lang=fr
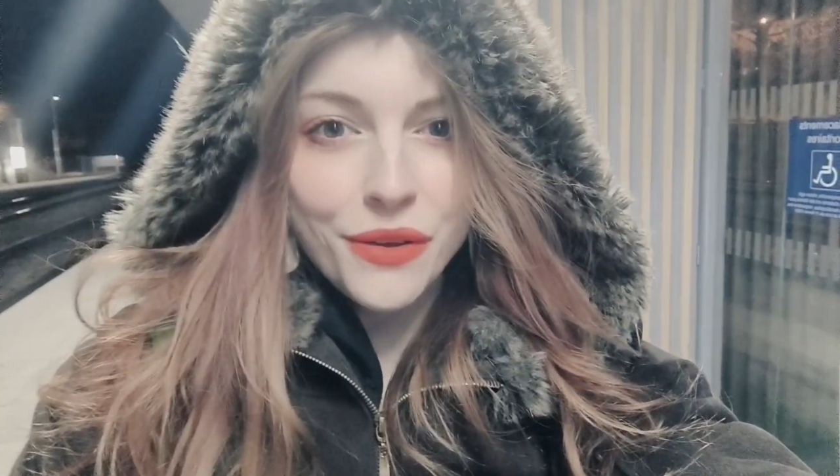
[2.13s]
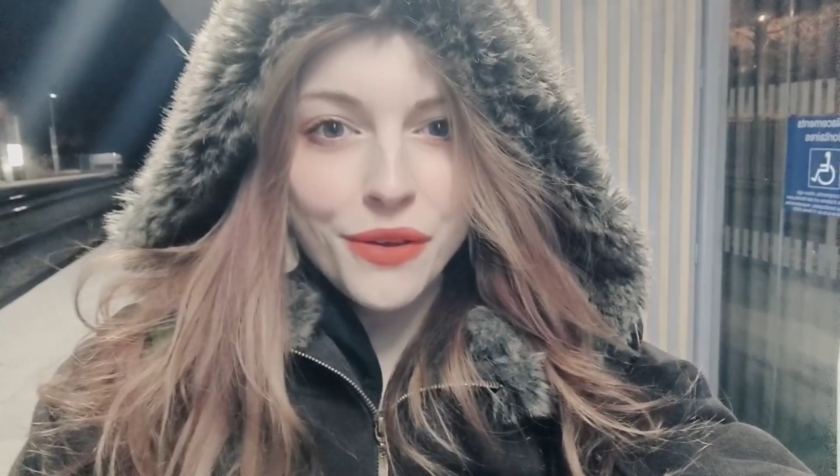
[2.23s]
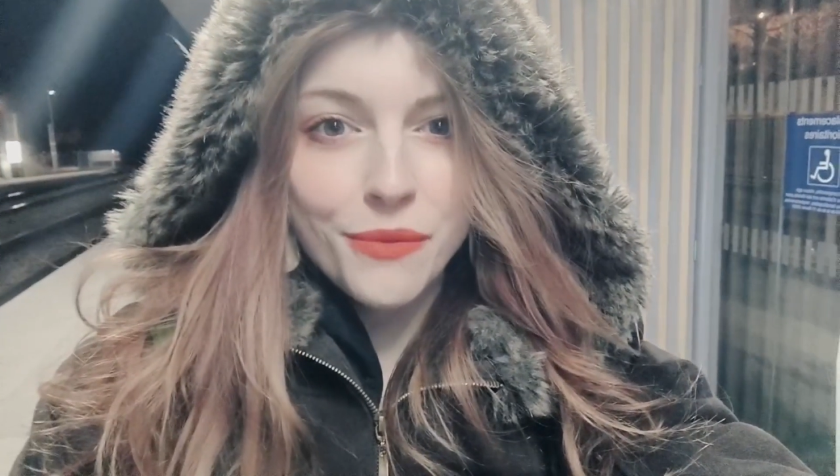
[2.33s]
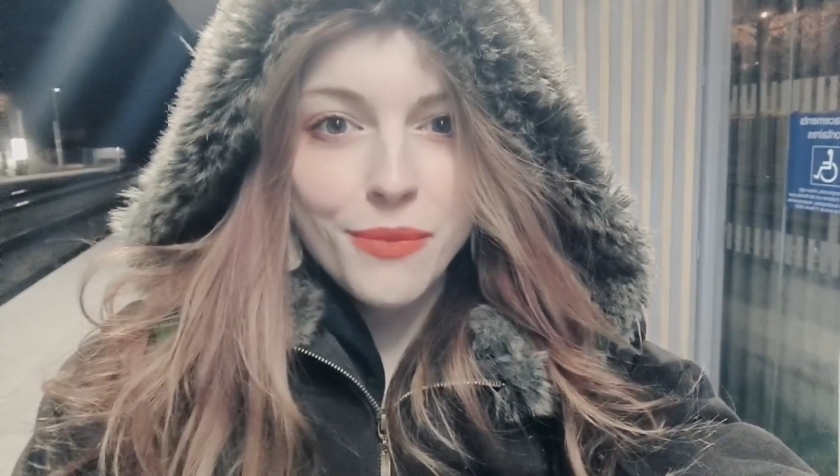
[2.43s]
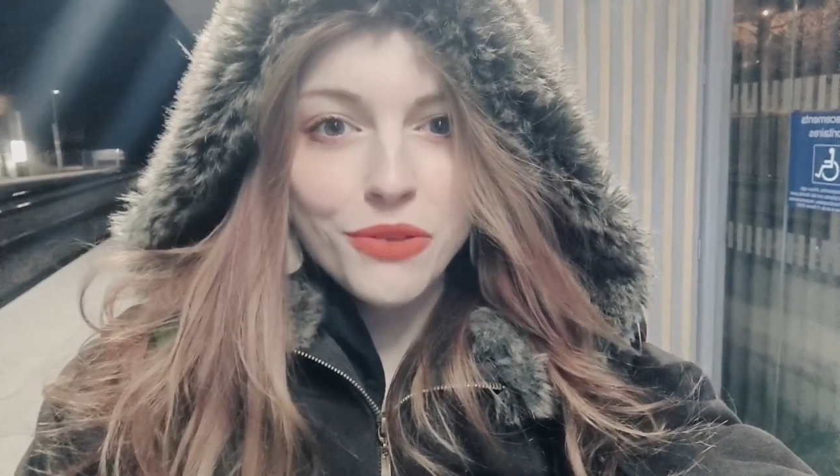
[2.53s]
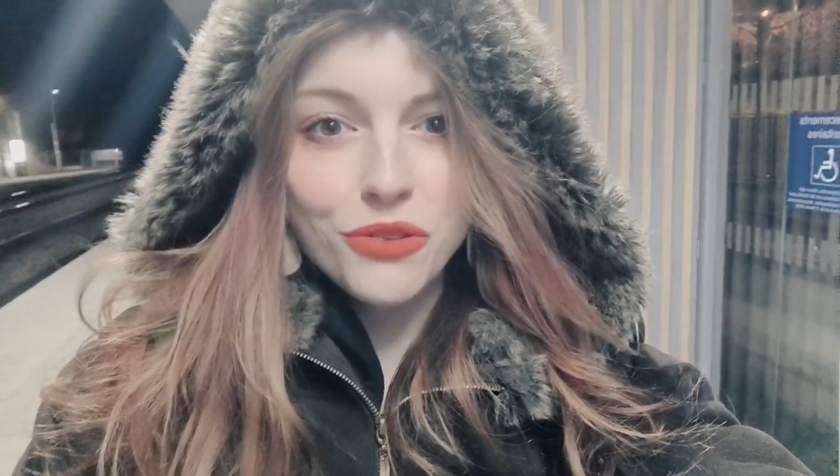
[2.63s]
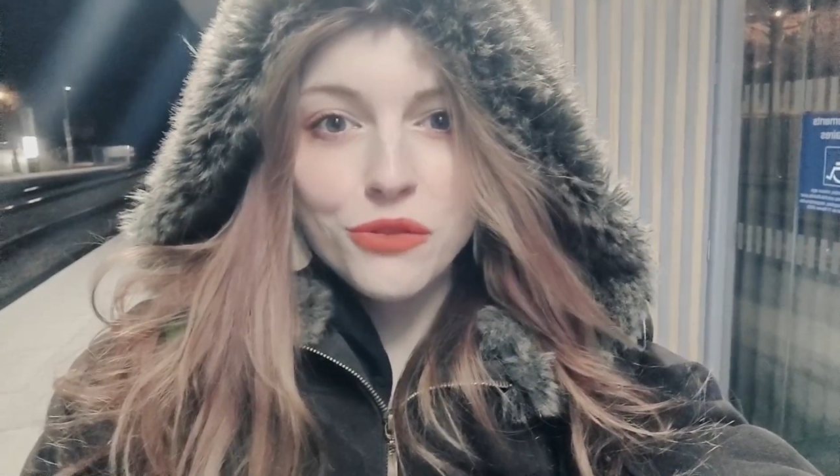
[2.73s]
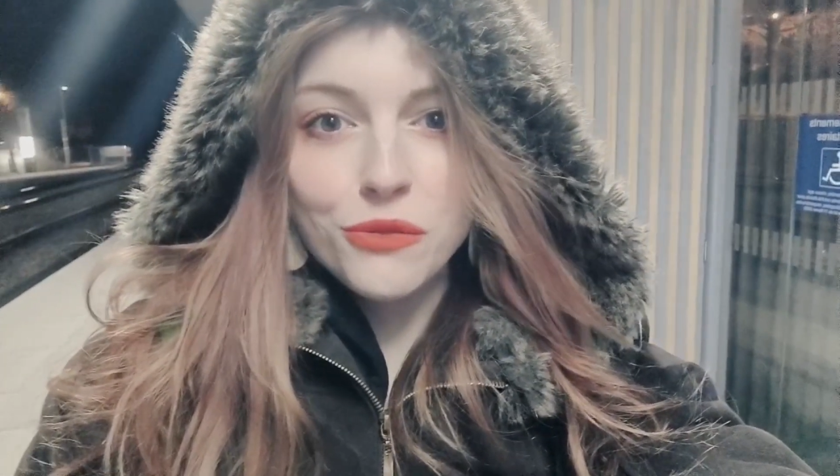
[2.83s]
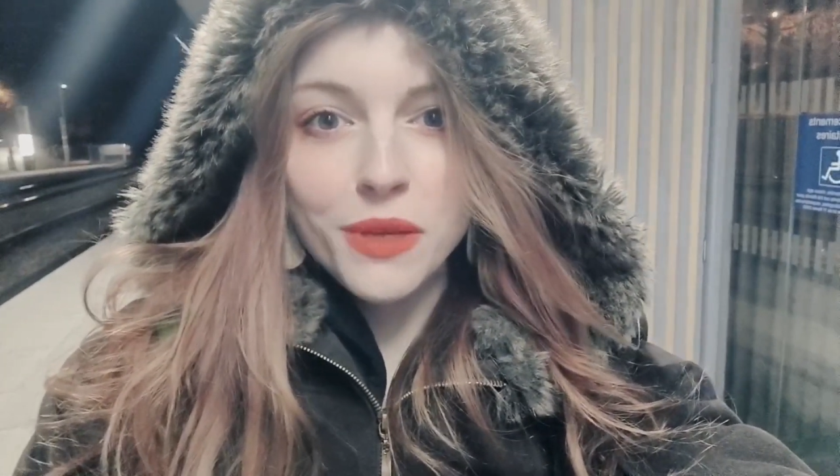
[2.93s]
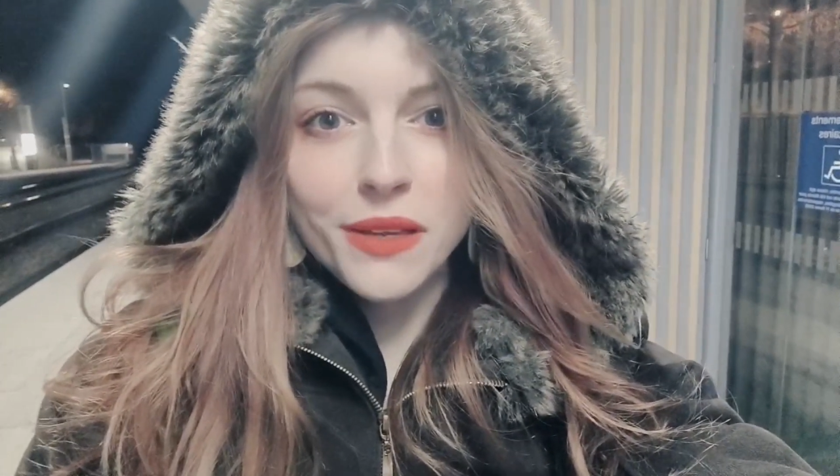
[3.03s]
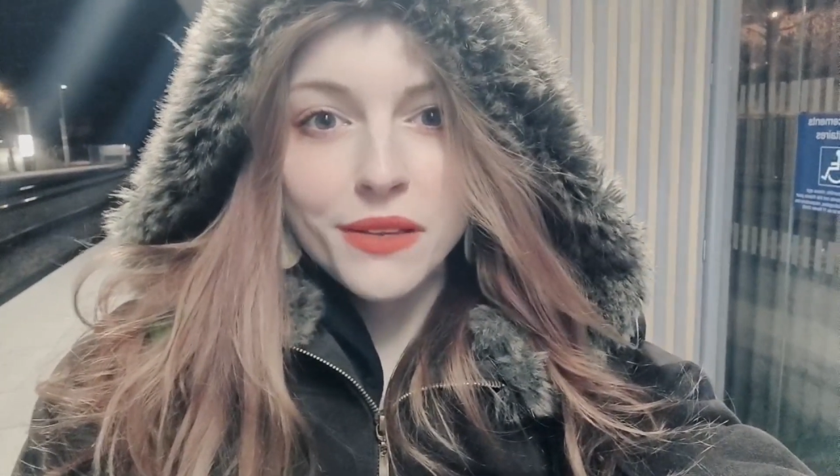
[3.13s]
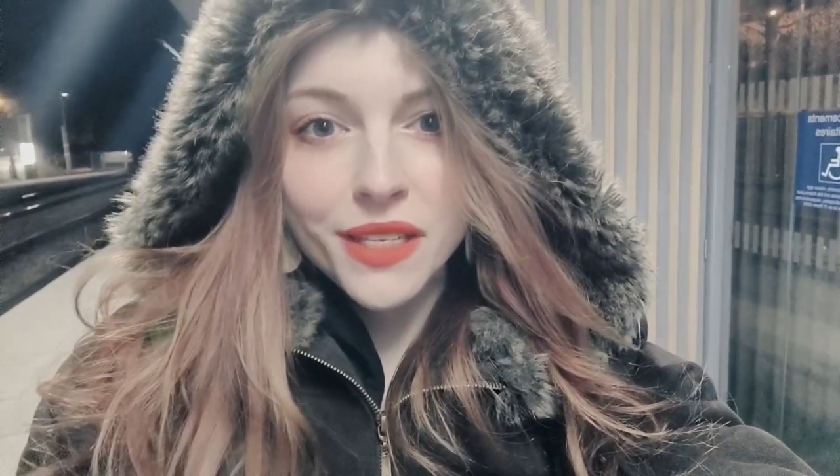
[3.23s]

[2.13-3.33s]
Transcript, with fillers: euh, bah, aujourd'hui euh,